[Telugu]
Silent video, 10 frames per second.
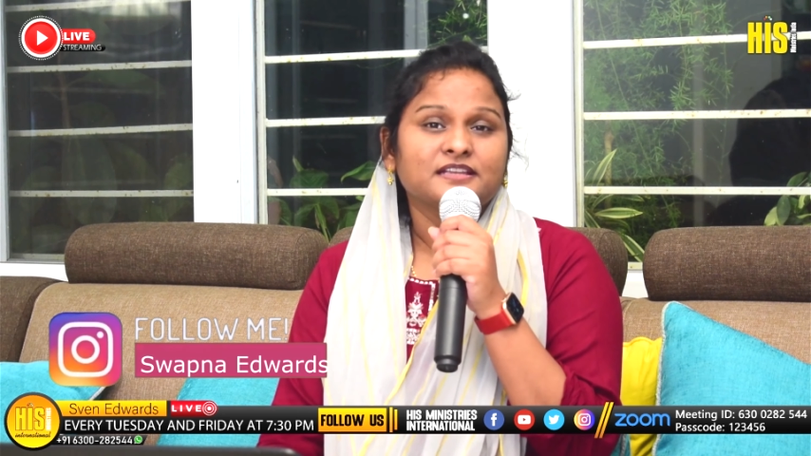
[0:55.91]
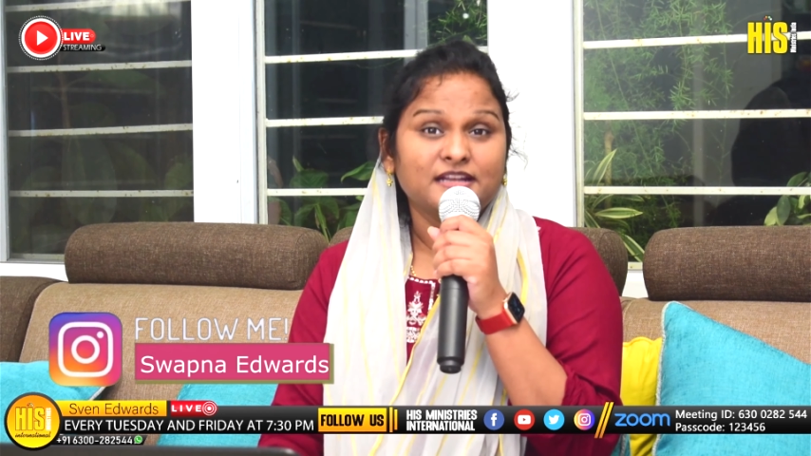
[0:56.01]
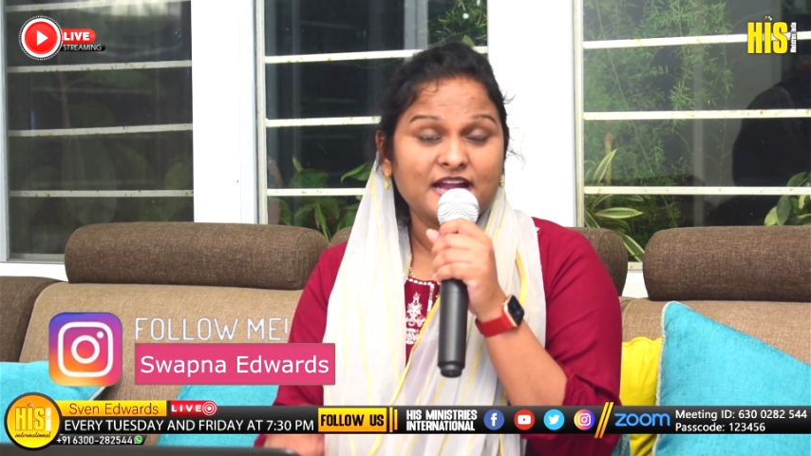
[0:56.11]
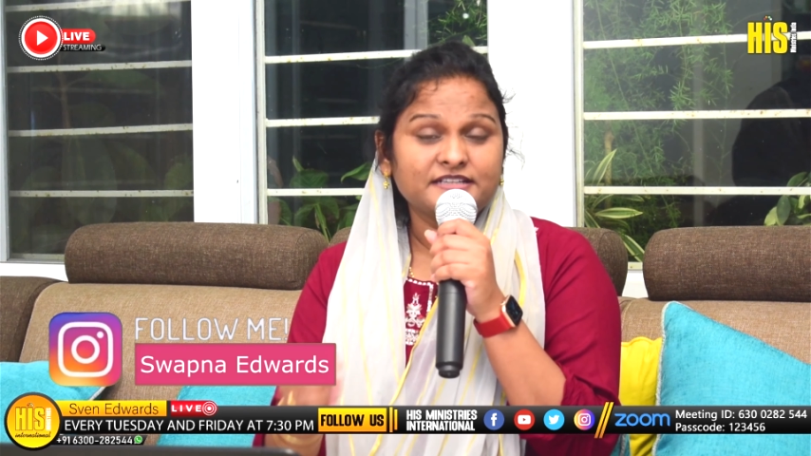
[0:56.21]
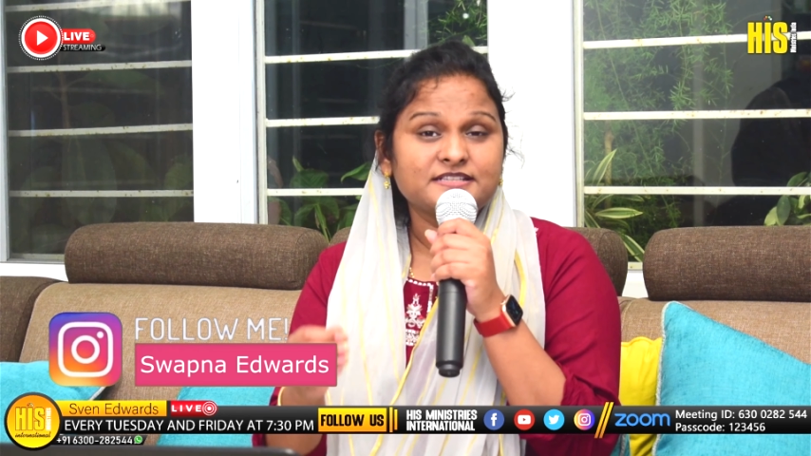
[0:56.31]

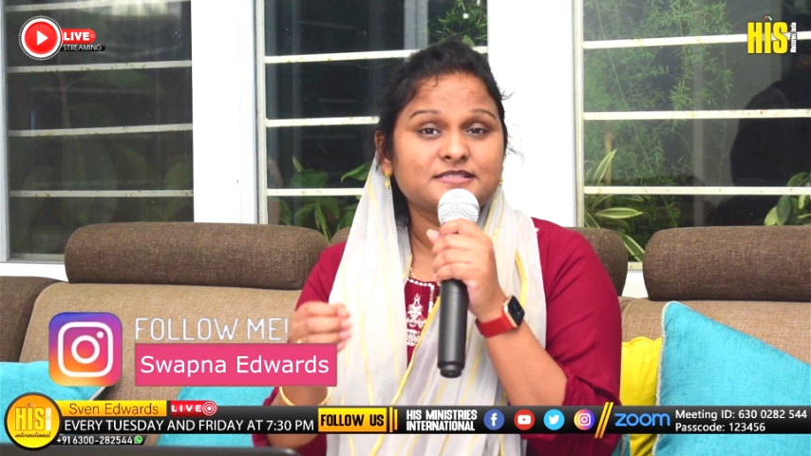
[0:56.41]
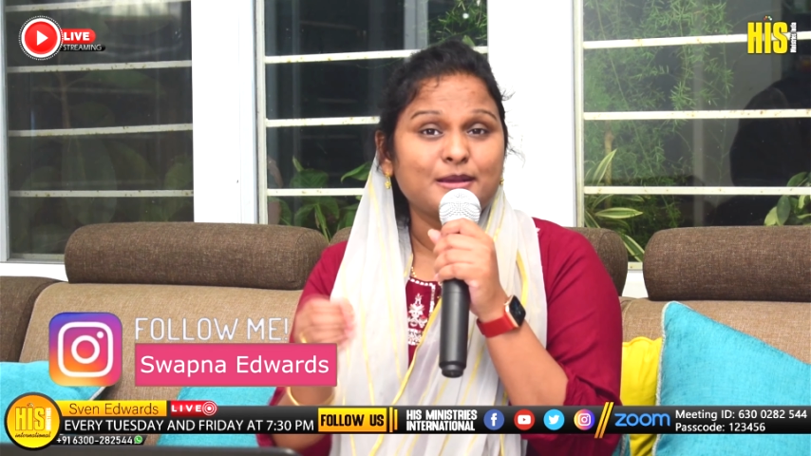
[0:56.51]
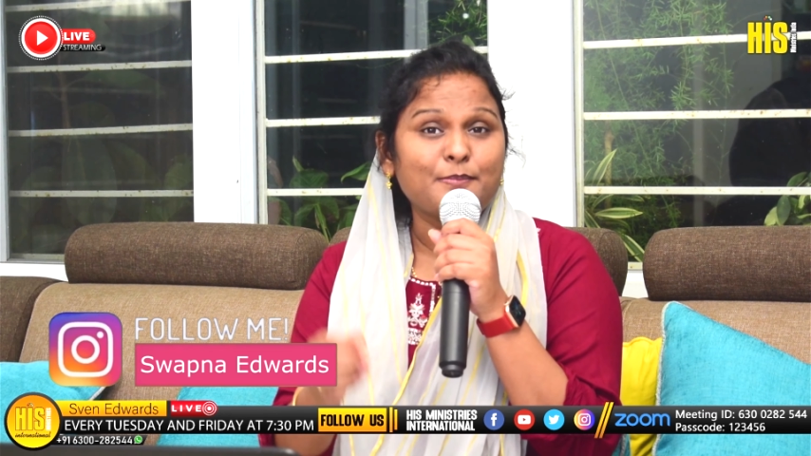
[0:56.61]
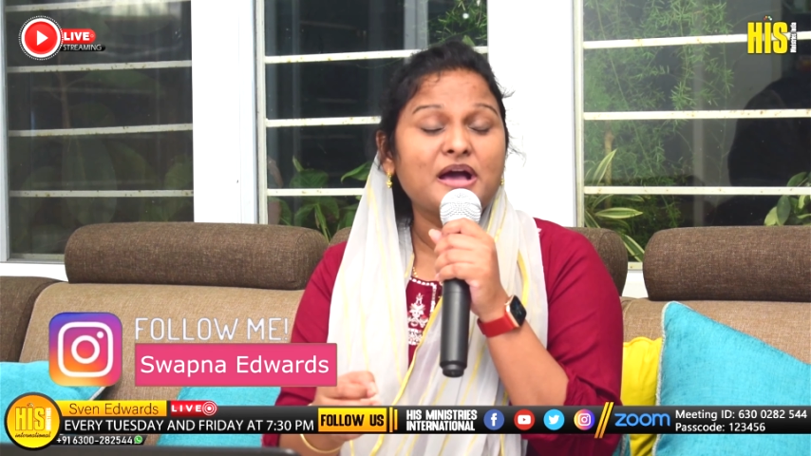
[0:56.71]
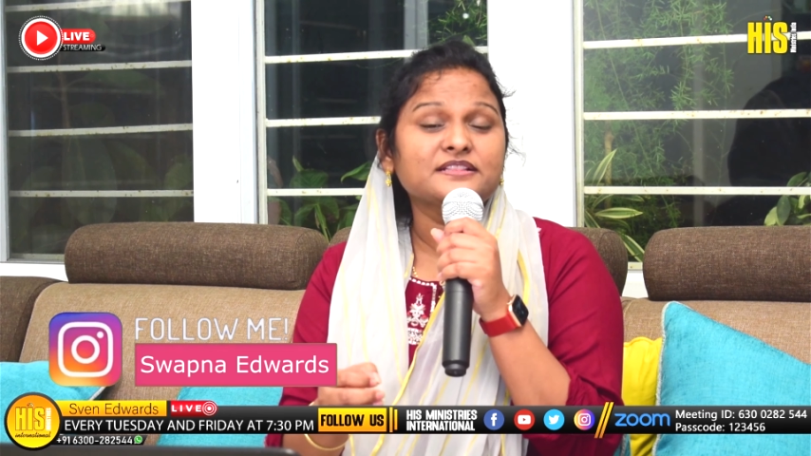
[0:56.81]
ఇలాంటి
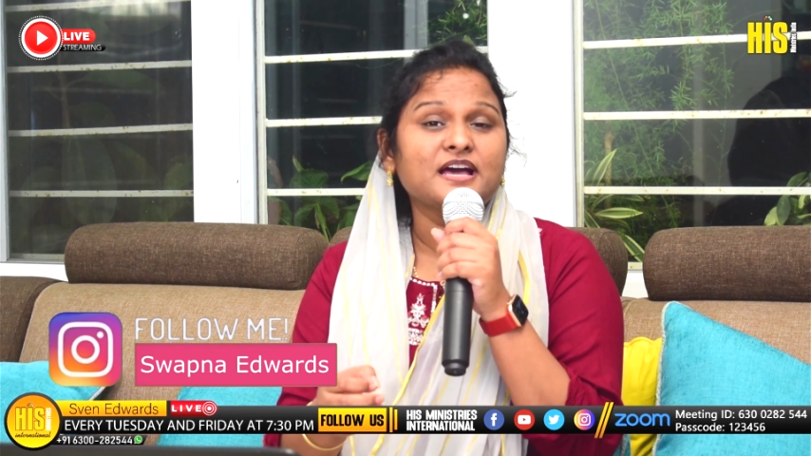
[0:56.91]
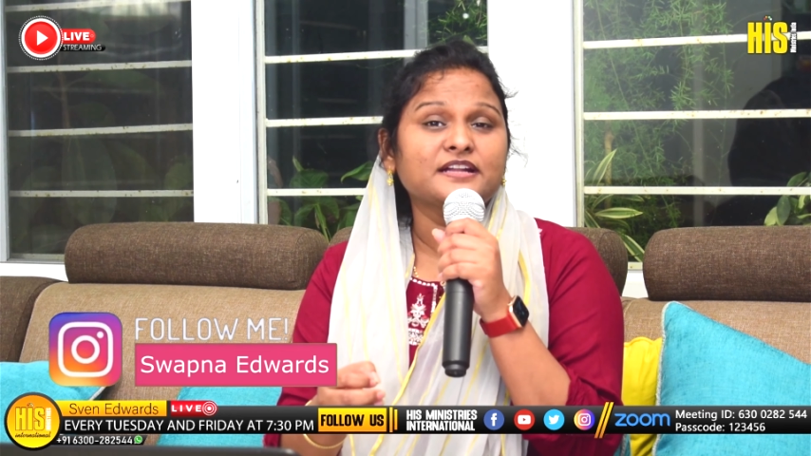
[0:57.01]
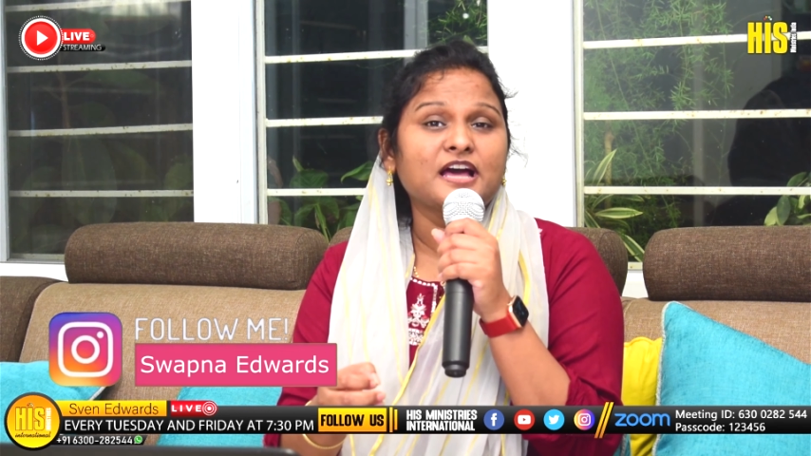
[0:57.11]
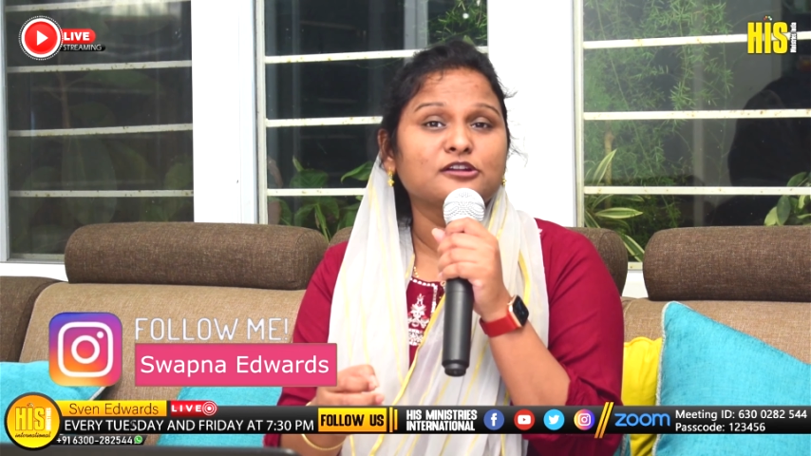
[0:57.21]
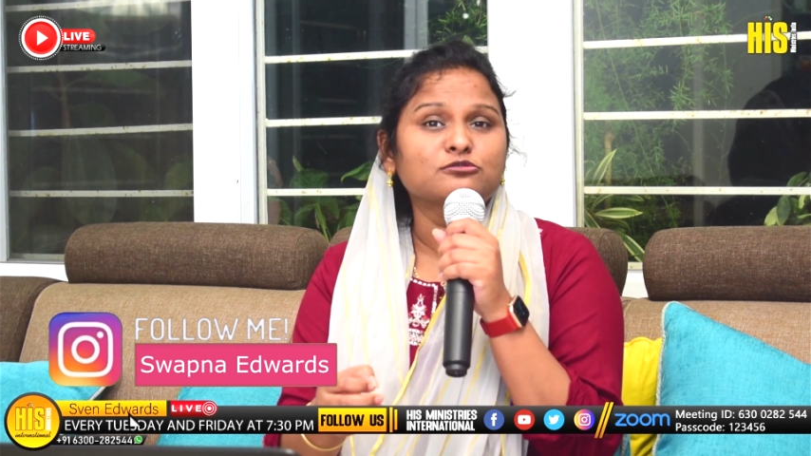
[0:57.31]

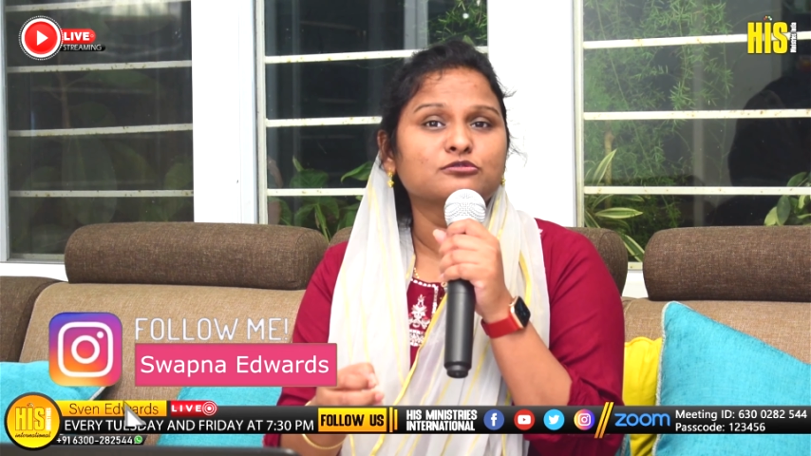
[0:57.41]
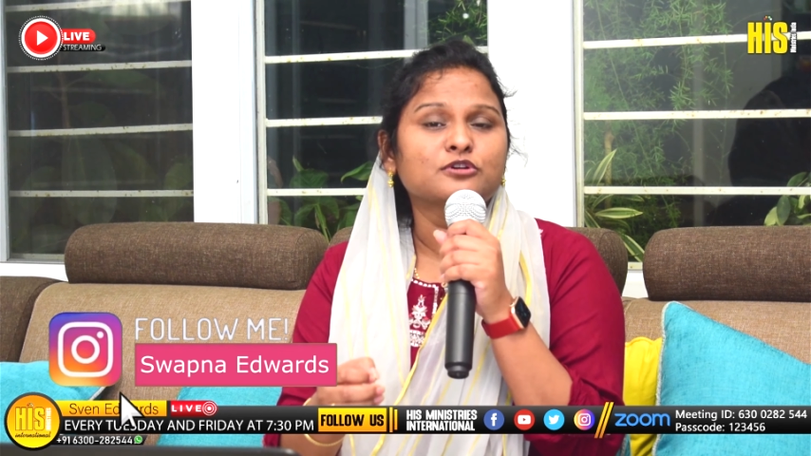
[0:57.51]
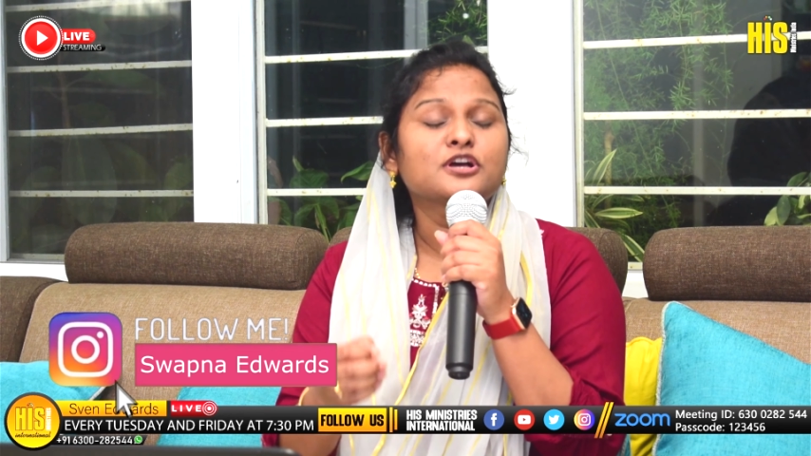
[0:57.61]
సమాధానాలు